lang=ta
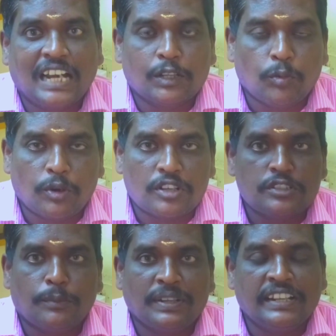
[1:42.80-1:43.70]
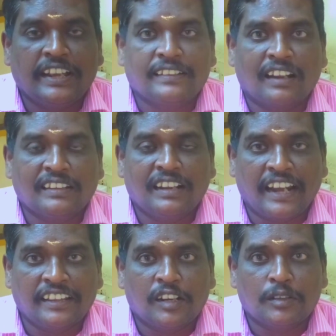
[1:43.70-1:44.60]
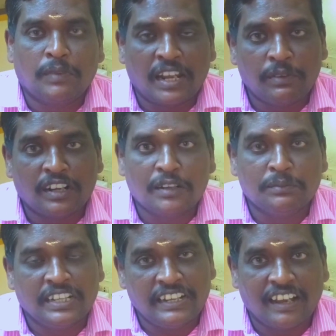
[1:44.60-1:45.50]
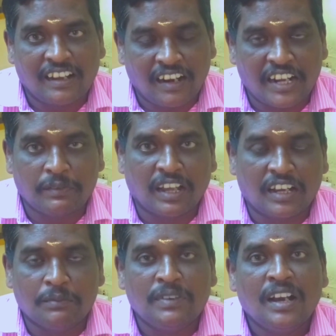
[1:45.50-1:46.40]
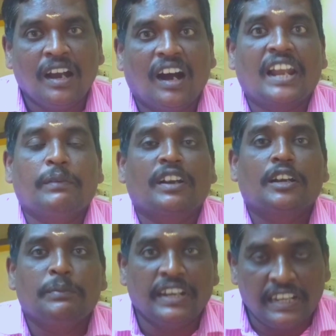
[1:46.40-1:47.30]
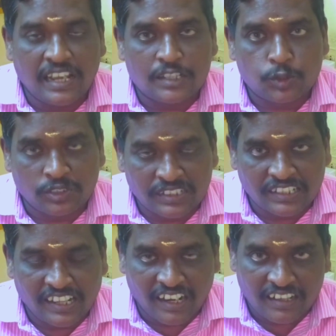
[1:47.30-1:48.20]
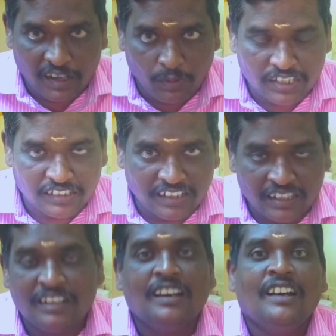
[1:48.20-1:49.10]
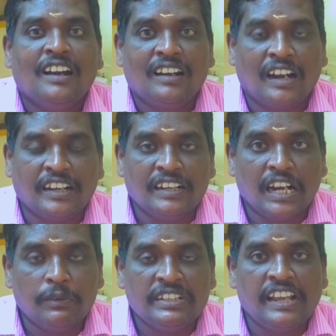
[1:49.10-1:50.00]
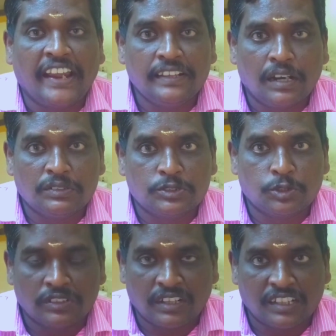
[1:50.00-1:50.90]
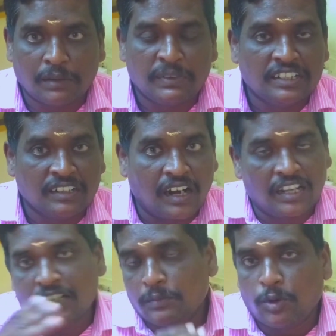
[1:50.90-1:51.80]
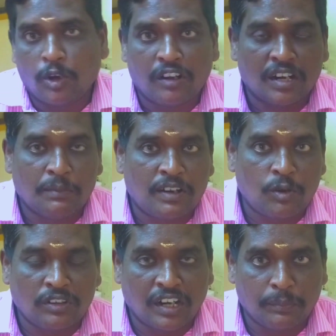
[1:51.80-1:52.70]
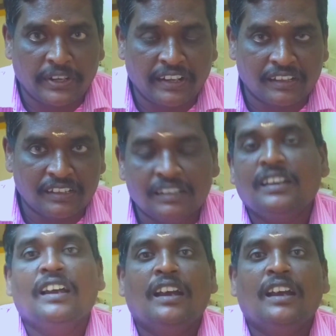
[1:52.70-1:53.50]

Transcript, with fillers: யாதவ முரசு பத்திரிகை தளத்தில் இணைந்திருக்கும் அனைவருக்கும் இனிய காலை வணக்கம் அனைவருக்கும் இனிய சுதந்திர தின நல்வாழ்த்துக்கள் நாட்டின் எழுபத்தி ஐந்தாவது சுதந்திர தினம் இன்று நாடெங்கும் கோலகாலமாக கொண்டாடப்படுகிறது